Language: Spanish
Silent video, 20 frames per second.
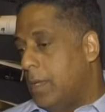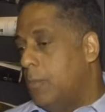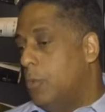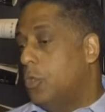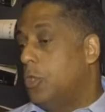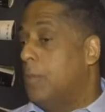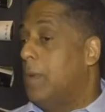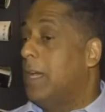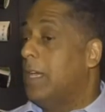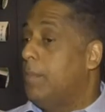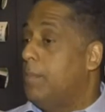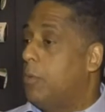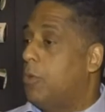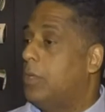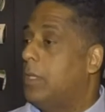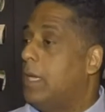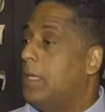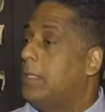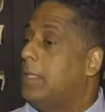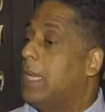y mucho más
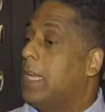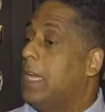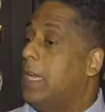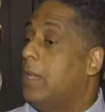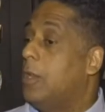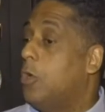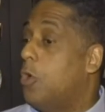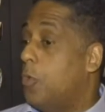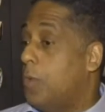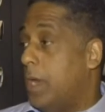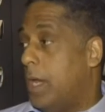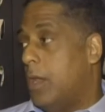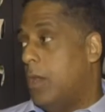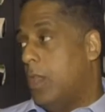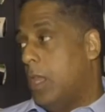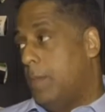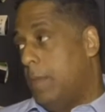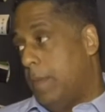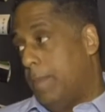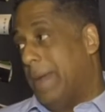importante que el
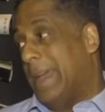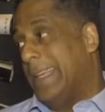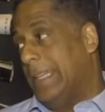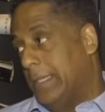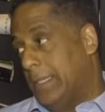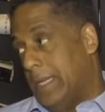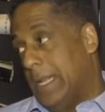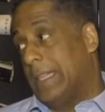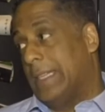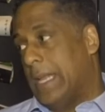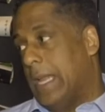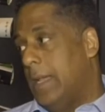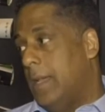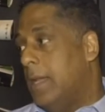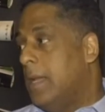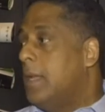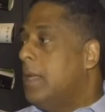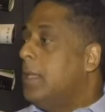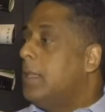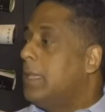gobierno de mi país natal
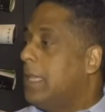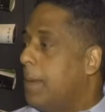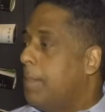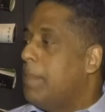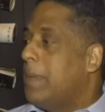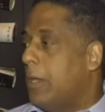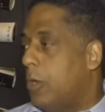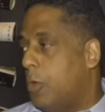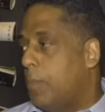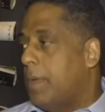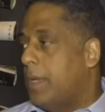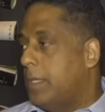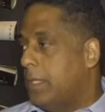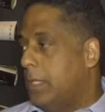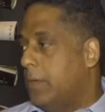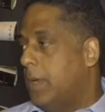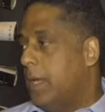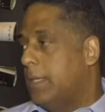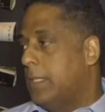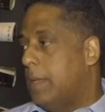también lo
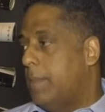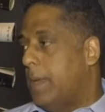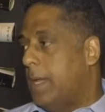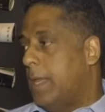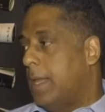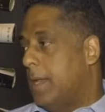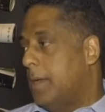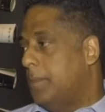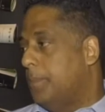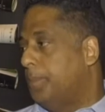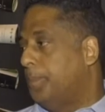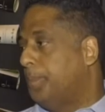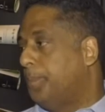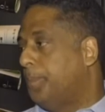perciba de esa manera.